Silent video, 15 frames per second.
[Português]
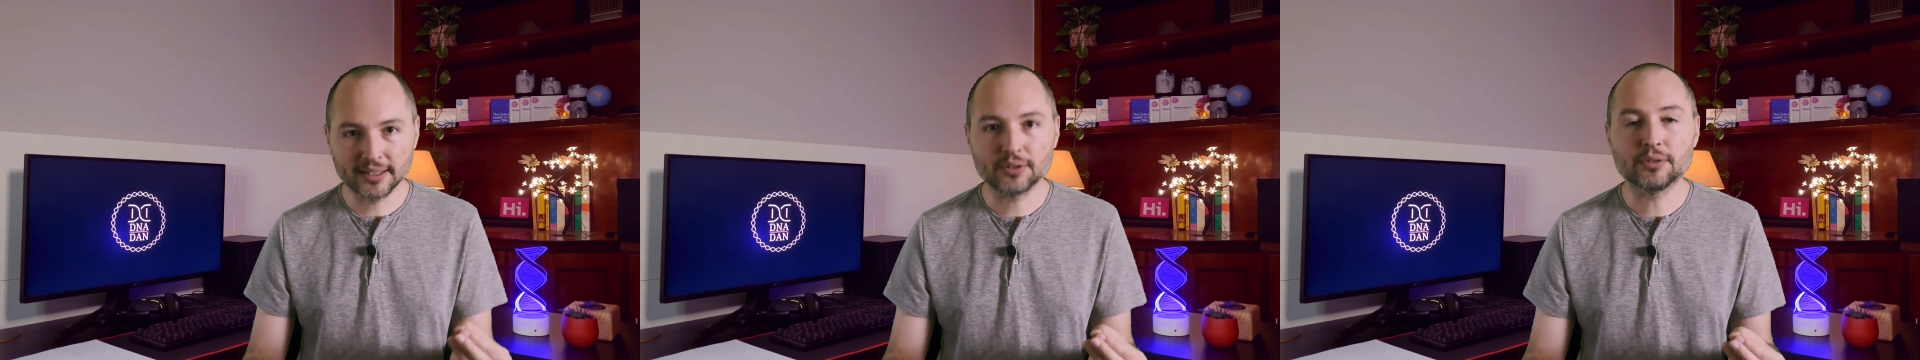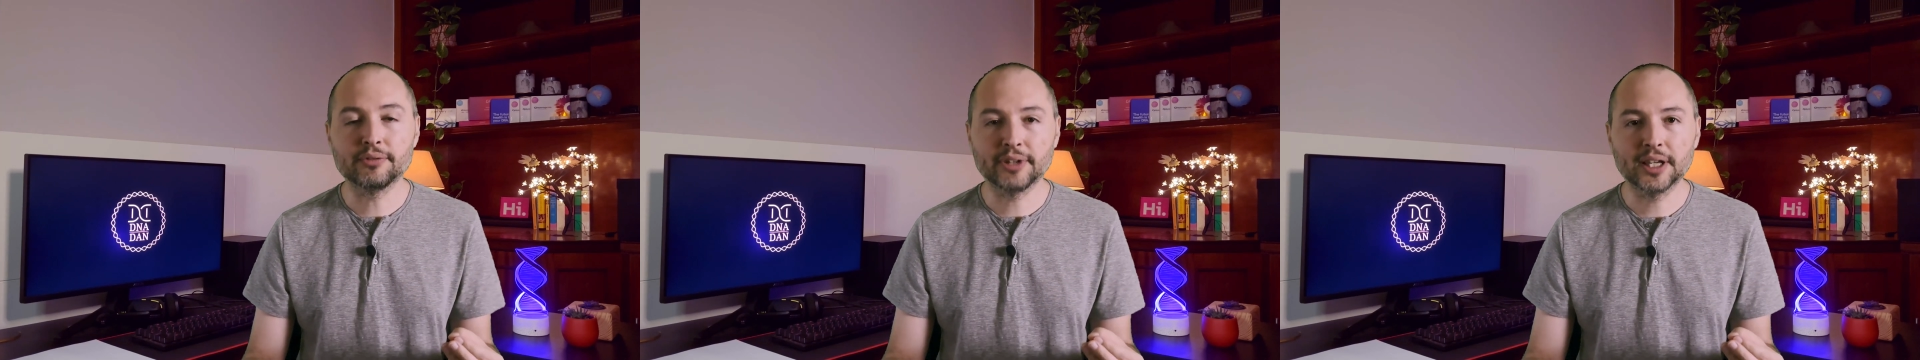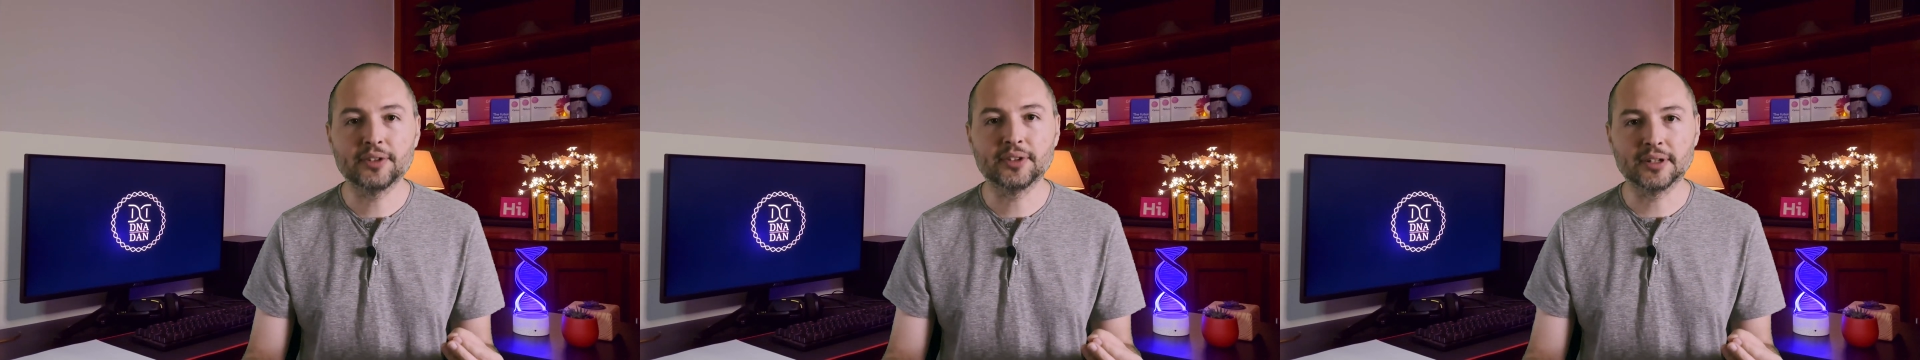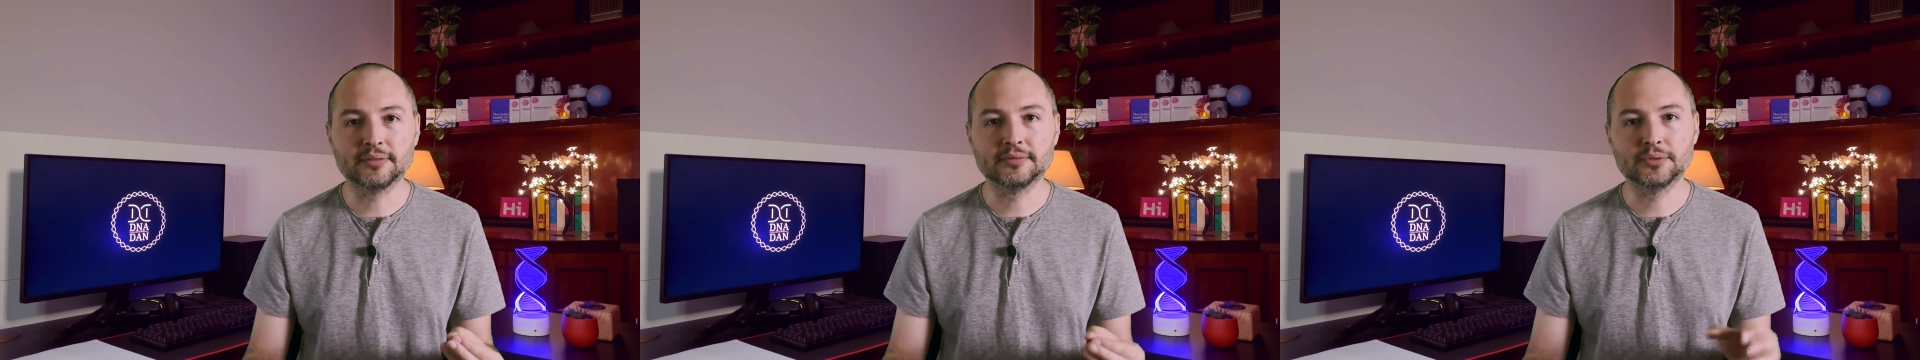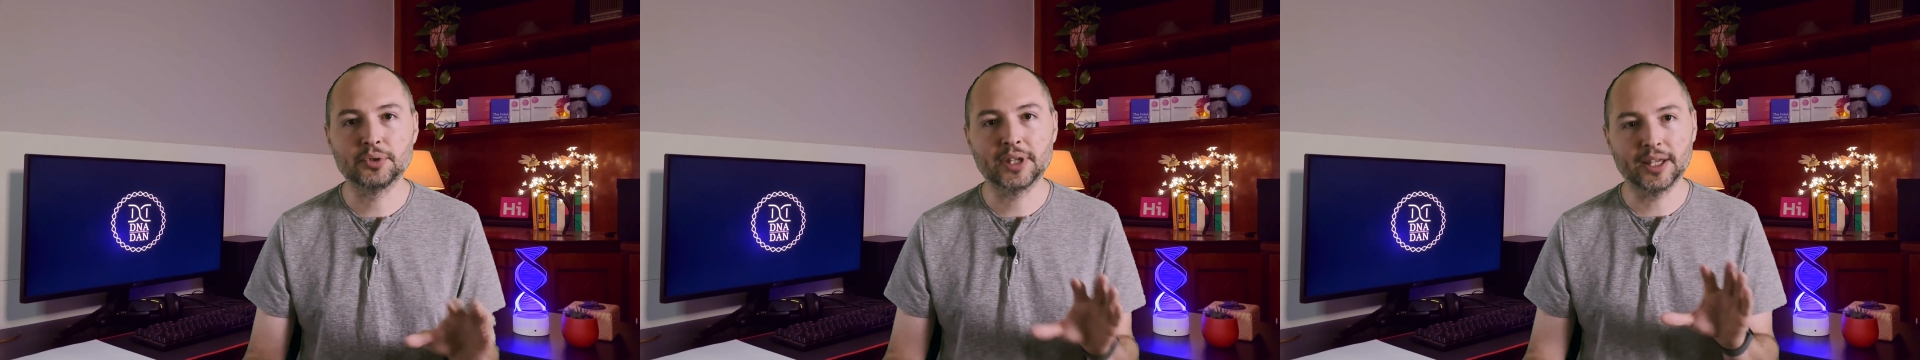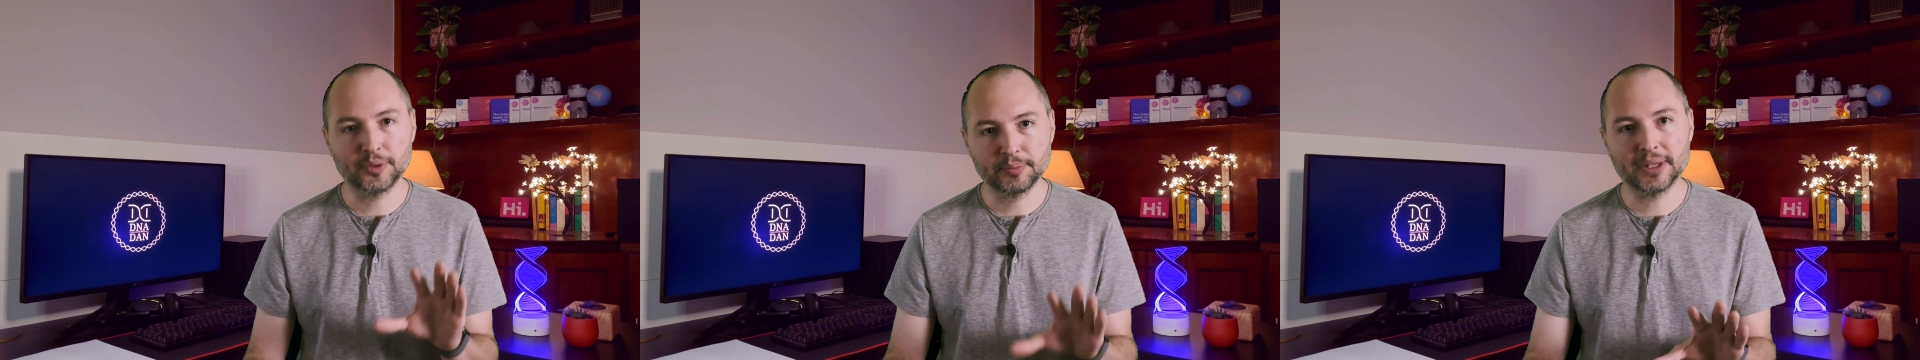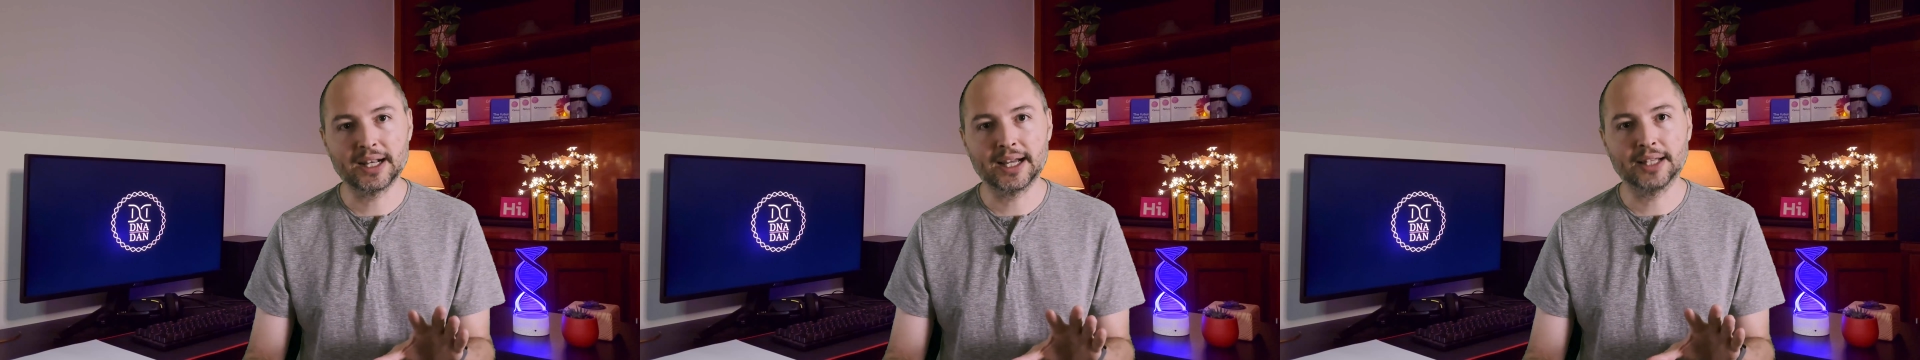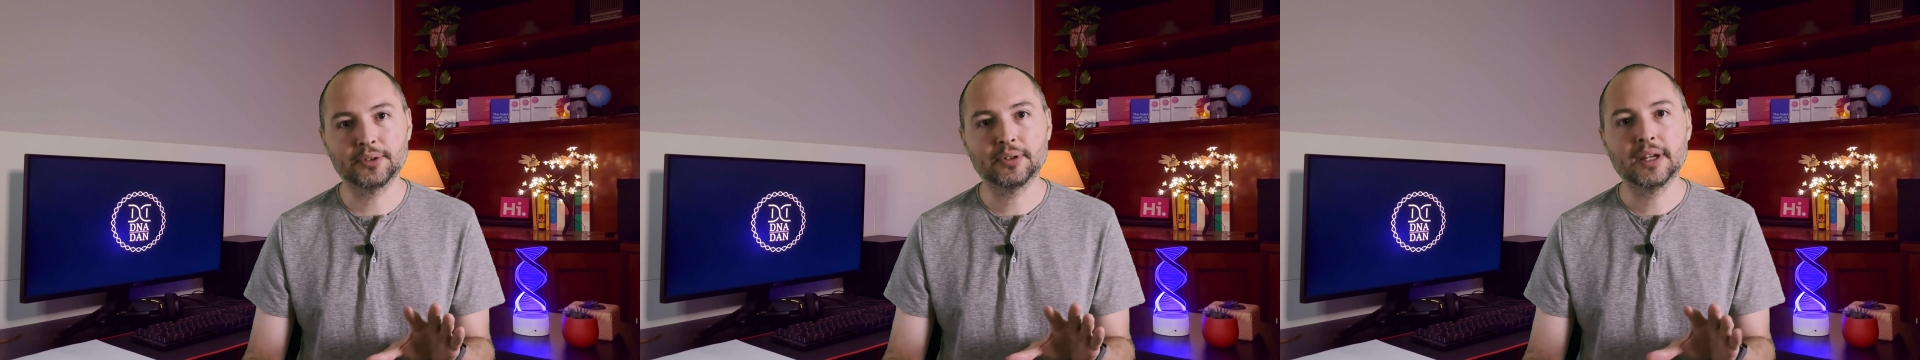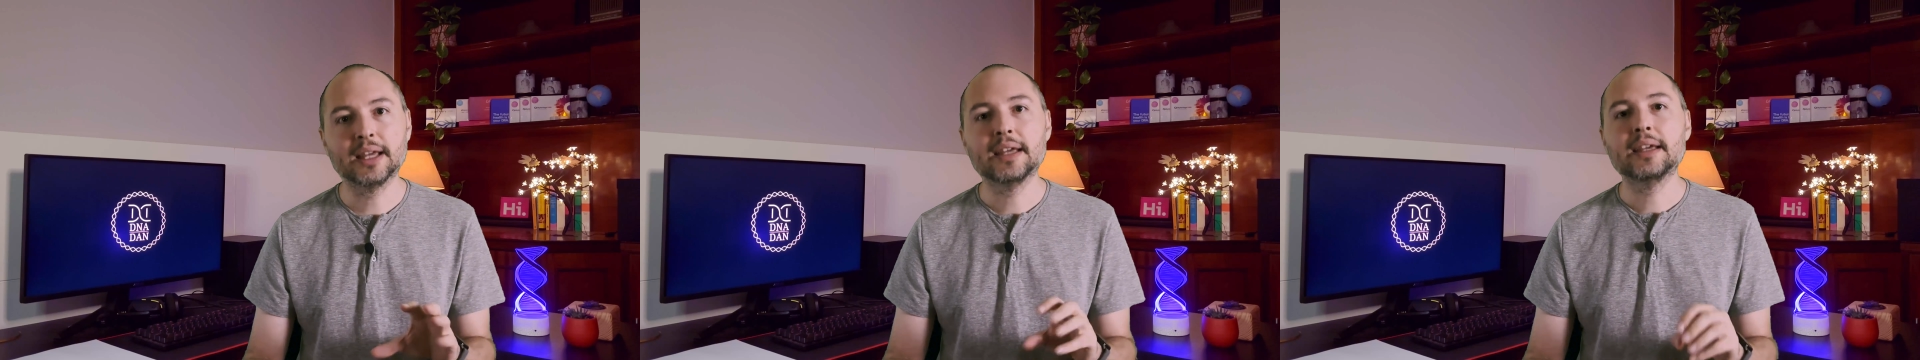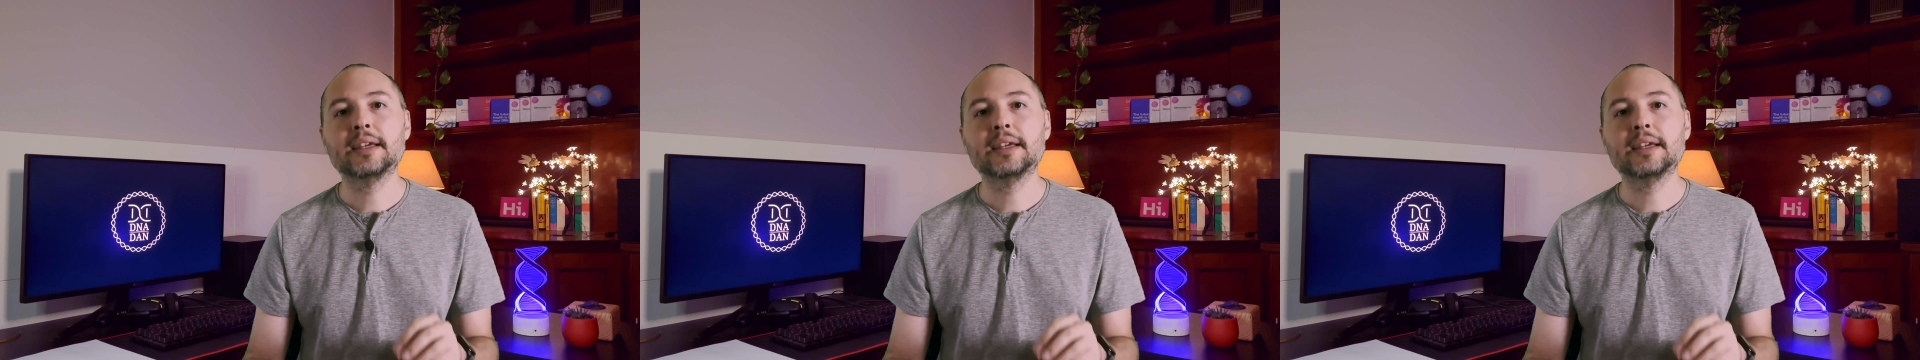na conversão, o que é esperado,